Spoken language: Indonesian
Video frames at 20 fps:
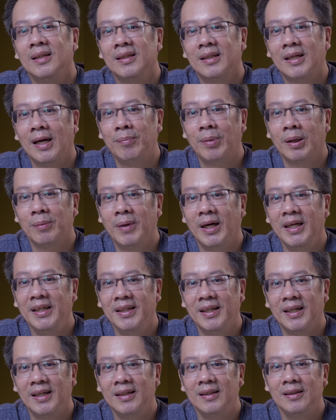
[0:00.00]
Kabar
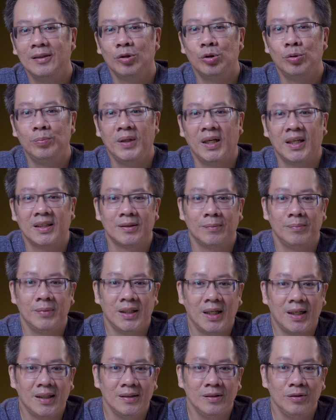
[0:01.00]
baiknya, Lumix
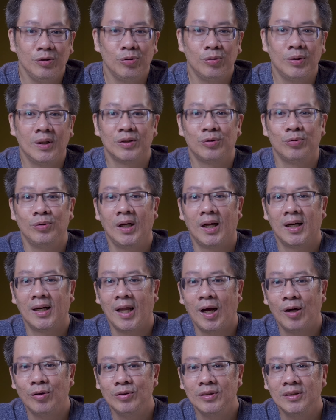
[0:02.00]
S9 juga sudah
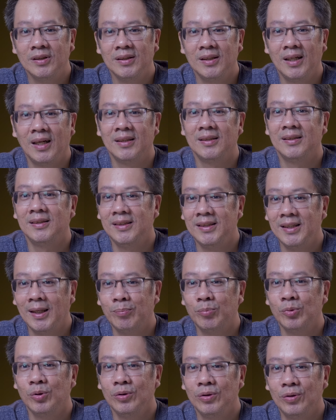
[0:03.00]
launch dan
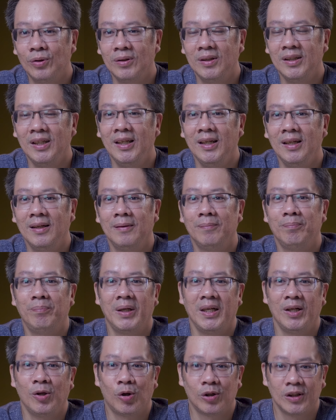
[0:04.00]
siap untuk di
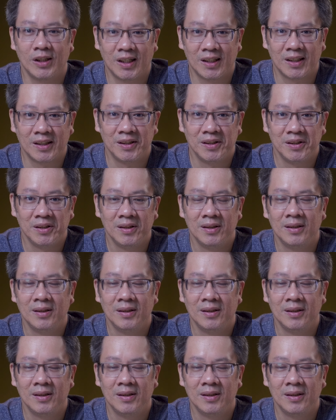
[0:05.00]
pre-order.